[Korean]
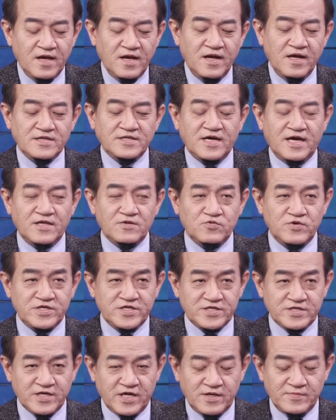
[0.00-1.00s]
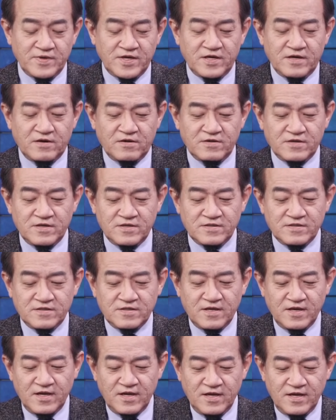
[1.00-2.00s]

일단 우리 시청자 여러분 이거는